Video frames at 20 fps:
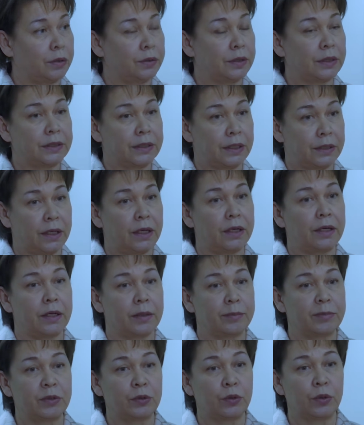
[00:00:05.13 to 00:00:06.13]

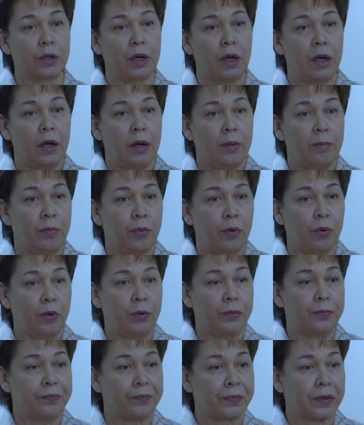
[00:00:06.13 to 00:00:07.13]
национальный обзор
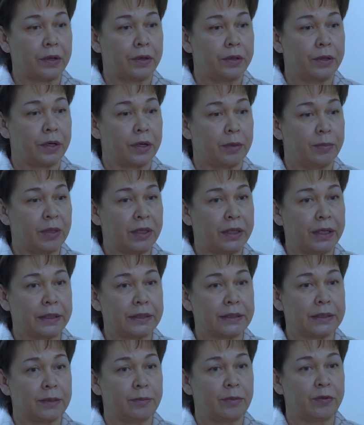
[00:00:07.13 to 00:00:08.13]
по
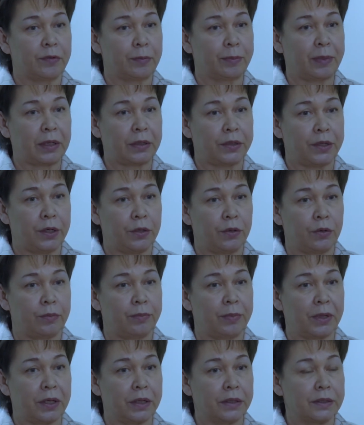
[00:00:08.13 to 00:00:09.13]
рекомендациям и выполнению
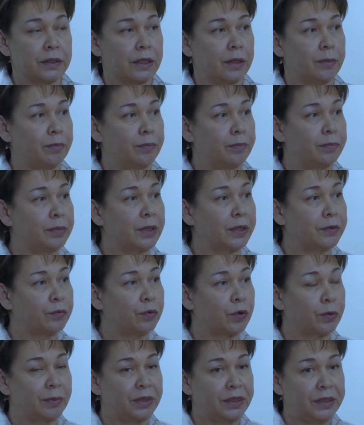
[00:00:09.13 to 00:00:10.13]
Пекинской
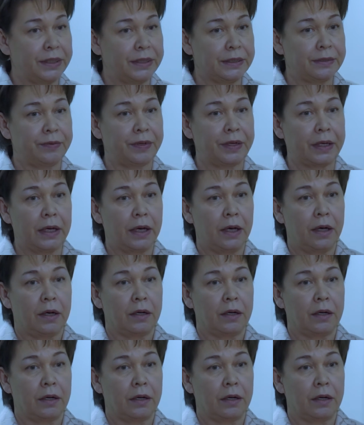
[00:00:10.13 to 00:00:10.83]
платформы действий.